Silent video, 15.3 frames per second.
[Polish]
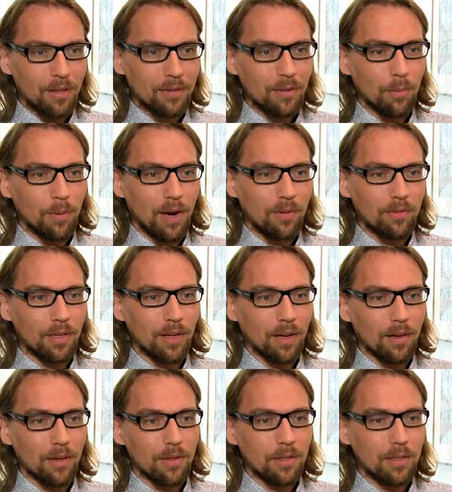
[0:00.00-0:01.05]
Co
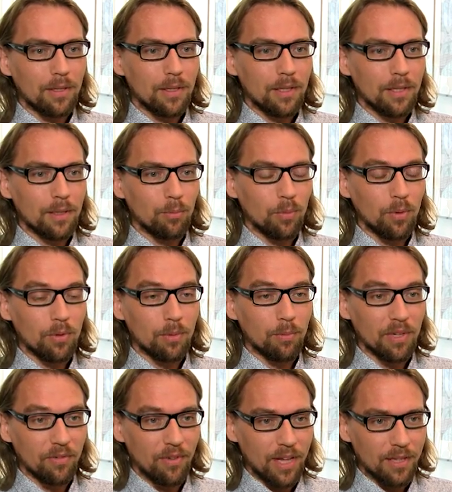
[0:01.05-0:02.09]
prawda,
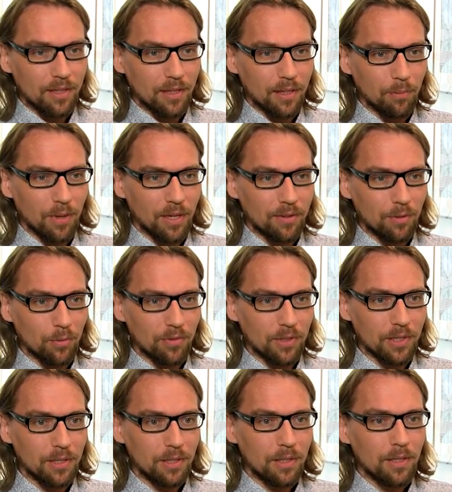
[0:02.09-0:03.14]
prywatne
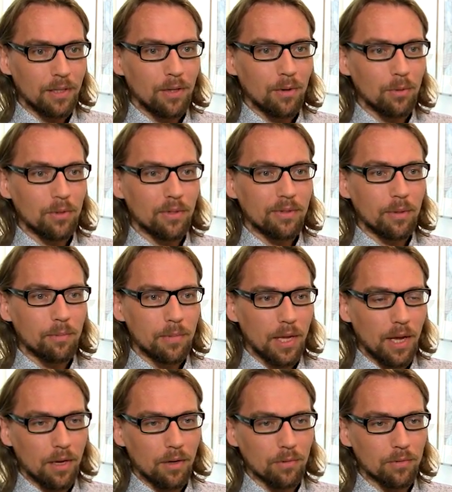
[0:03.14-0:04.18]
placówki
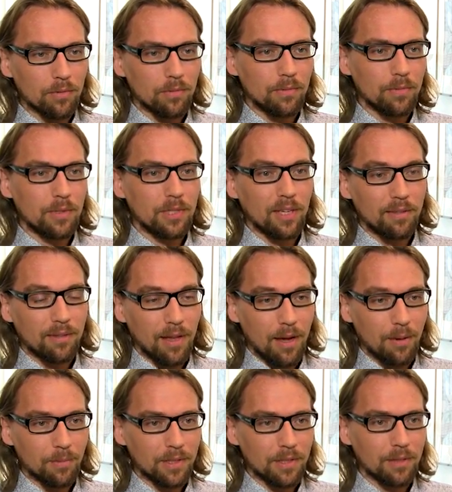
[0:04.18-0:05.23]
udostępniają
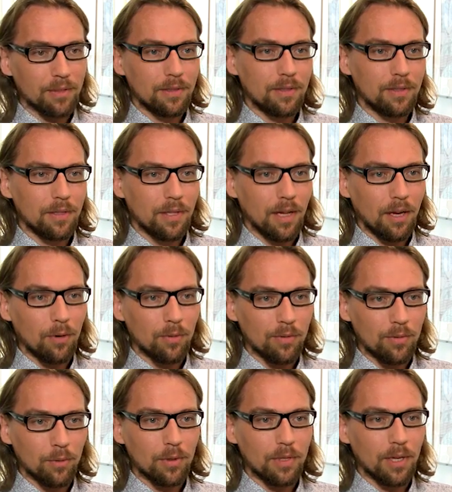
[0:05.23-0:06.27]
czasami takie
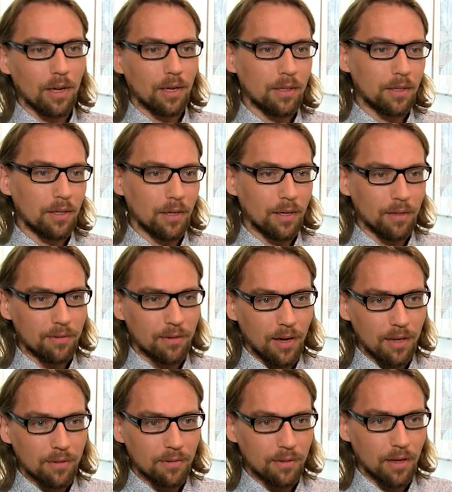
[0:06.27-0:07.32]
usługi jak
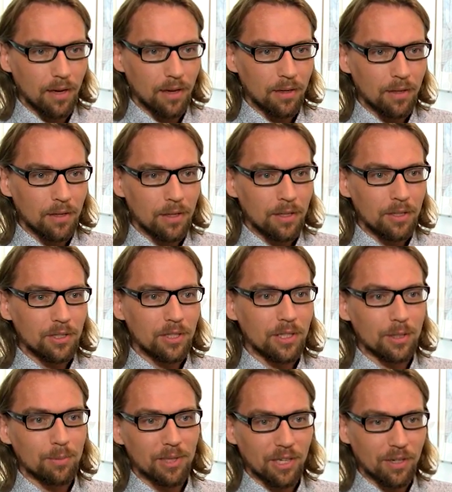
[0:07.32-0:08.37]
rejestracja czy
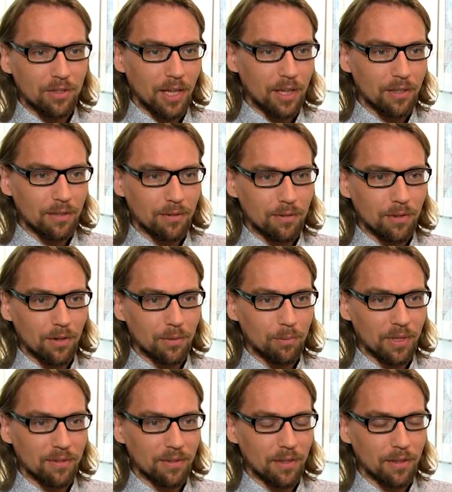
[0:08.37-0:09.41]
też przeglądanie historii
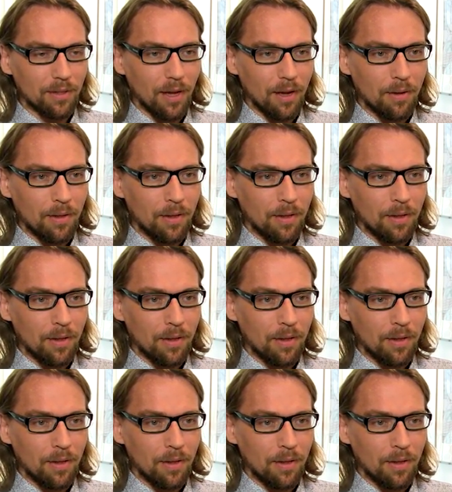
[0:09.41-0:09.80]
pacjenta.